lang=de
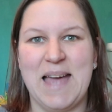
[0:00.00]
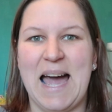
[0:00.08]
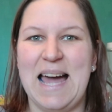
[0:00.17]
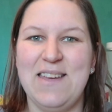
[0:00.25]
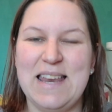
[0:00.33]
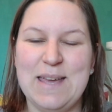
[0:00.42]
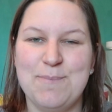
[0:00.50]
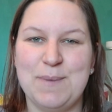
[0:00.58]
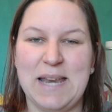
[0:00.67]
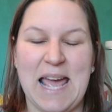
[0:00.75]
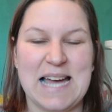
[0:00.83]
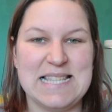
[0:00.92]
Hallo ihr Lieben
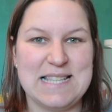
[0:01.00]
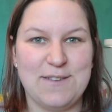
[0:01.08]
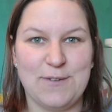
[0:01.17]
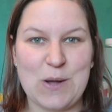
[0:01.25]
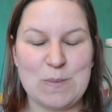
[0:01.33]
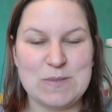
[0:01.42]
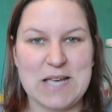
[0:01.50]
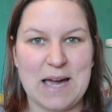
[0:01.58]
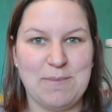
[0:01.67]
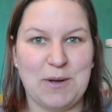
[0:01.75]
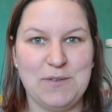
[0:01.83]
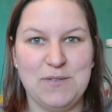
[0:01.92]
und herzlich willkommen zu
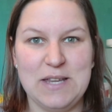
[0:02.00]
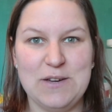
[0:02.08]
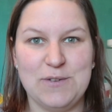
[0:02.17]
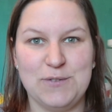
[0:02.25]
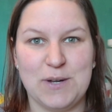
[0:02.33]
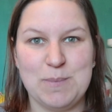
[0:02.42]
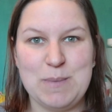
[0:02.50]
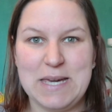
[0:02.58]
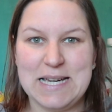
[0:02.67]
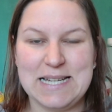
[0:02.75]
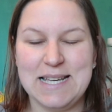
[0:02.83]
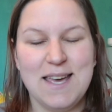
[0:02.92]
einem neuen Video von
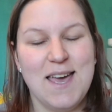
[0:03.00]
mir.